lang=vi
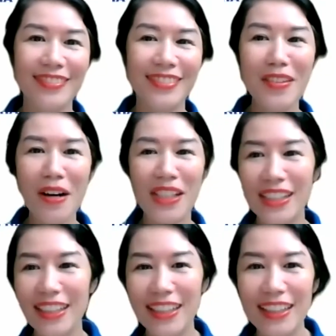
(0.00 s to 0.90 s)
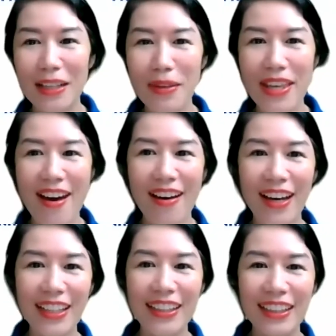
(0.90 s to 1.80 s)
đúng không ạ thì bây
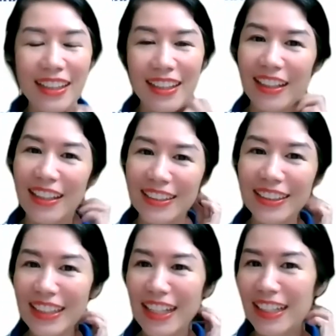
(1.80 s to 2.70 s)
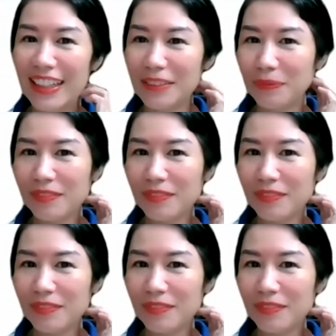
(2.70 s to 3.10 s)
giờ à, trước tiên á